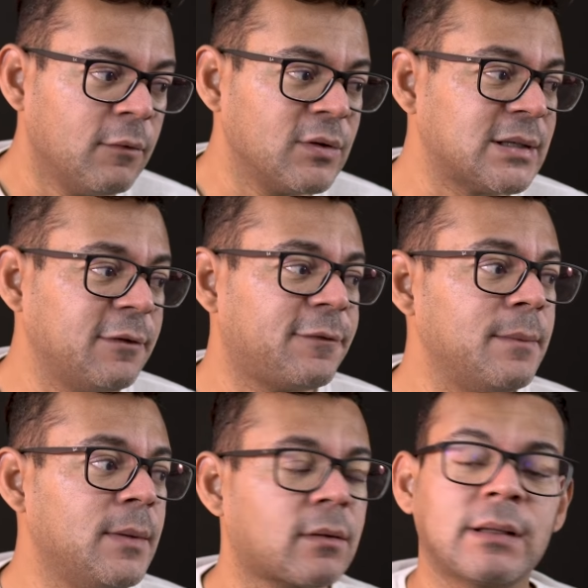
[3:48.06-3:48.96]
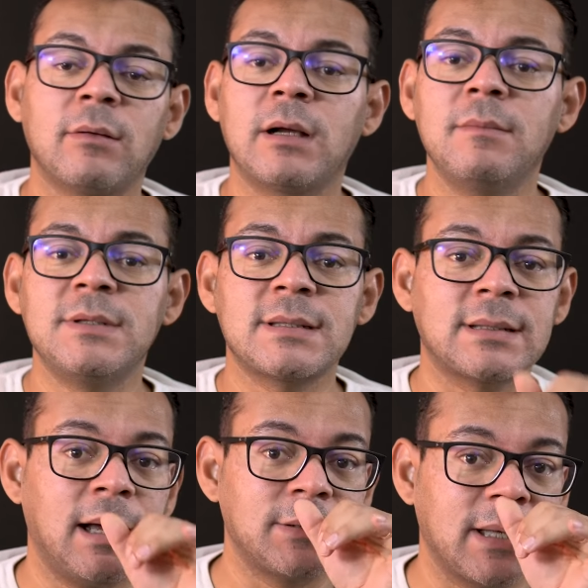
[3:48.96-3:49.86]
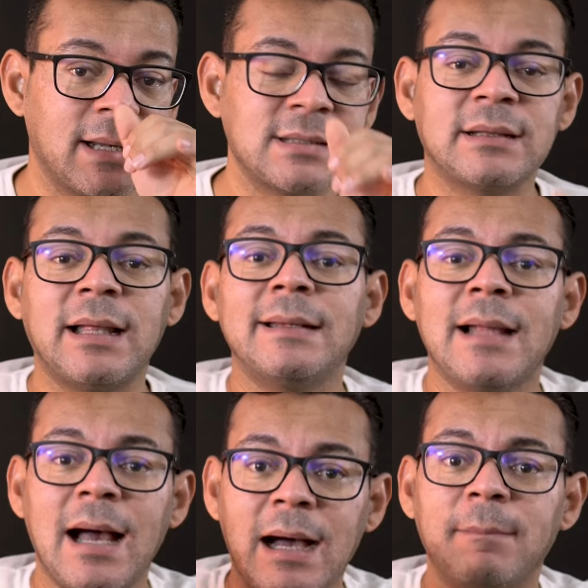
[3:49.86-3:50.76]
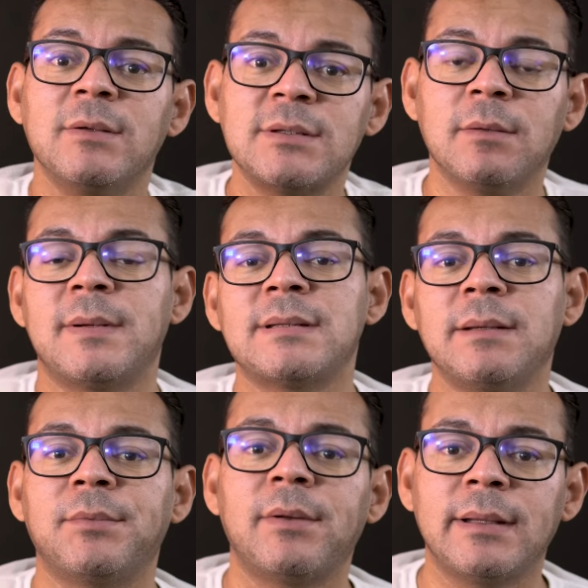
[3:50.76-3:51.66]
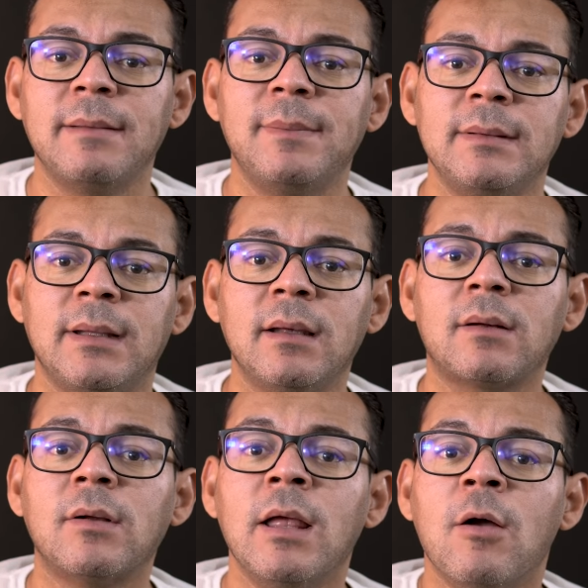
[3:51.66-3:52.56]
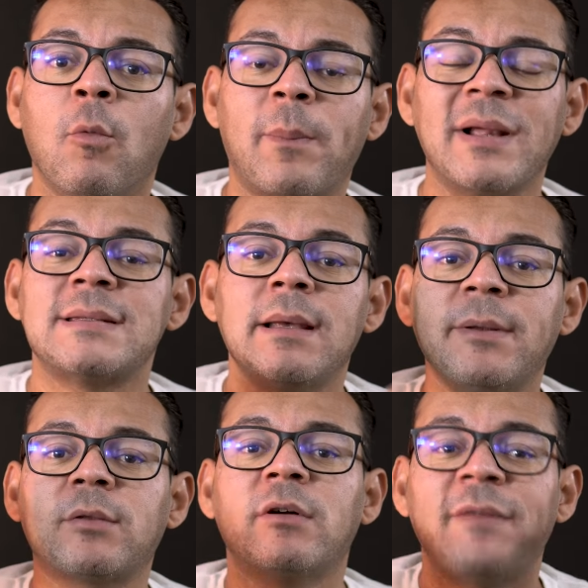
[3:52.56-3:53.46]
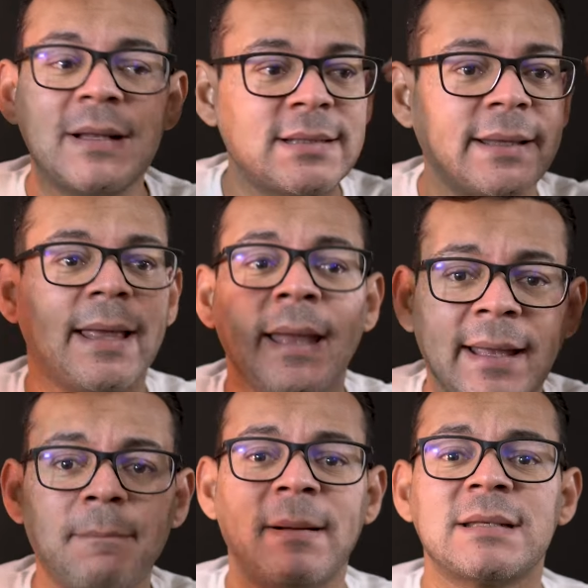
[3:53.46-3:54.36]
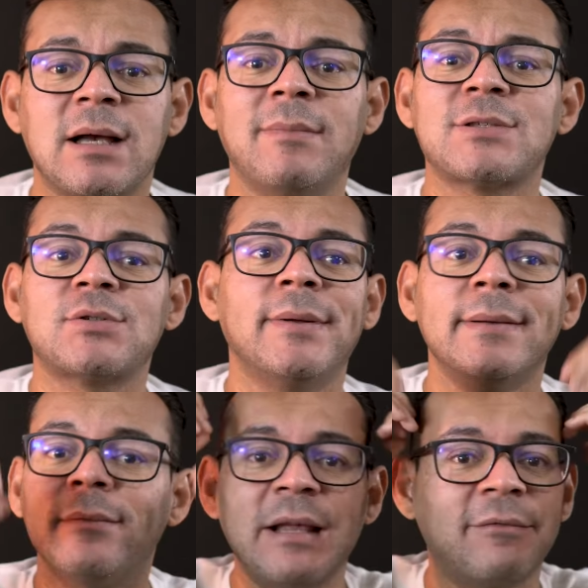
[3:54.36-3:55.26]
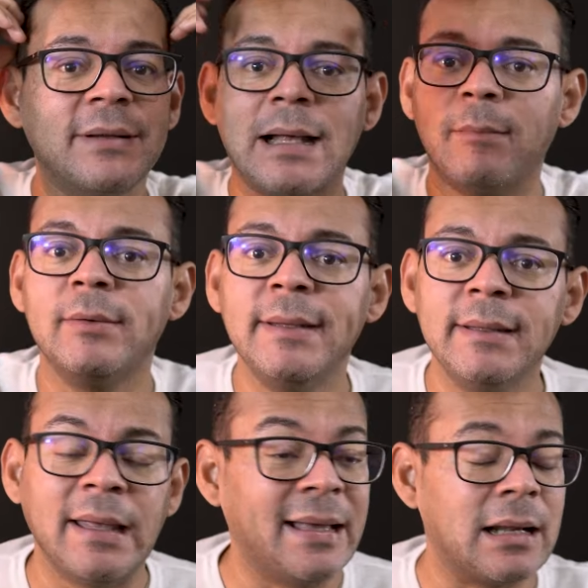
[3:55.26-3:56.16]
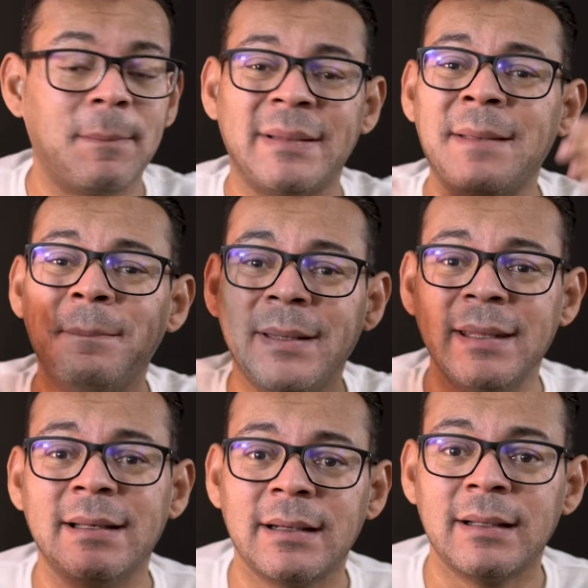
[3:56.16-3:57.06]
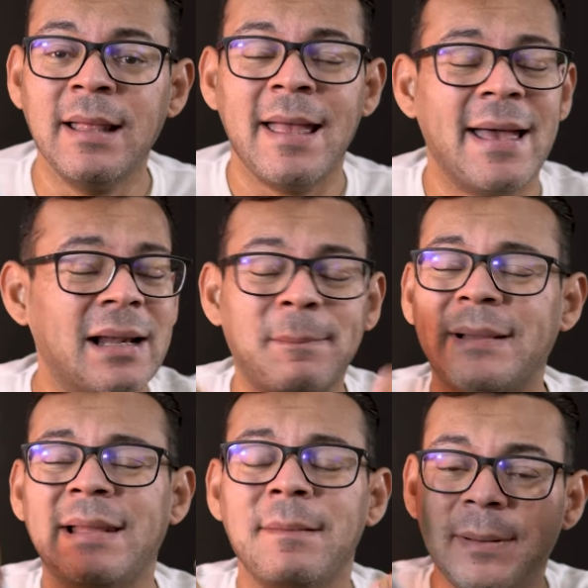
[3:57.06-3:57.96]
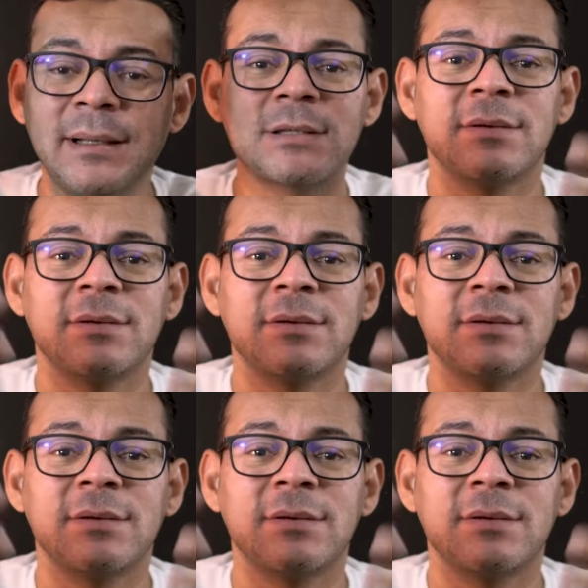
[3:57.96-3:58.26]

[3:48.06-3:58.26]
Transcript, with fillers: Você é enfermeiro, está no campo de estágio. Cara, você está na aba do seu preceptor o tempo inteiro. O preceptor fala assim: quem quer passar uma sonda não levanta a mão ninguém. Cara, é para ter briga. Era para ter briga.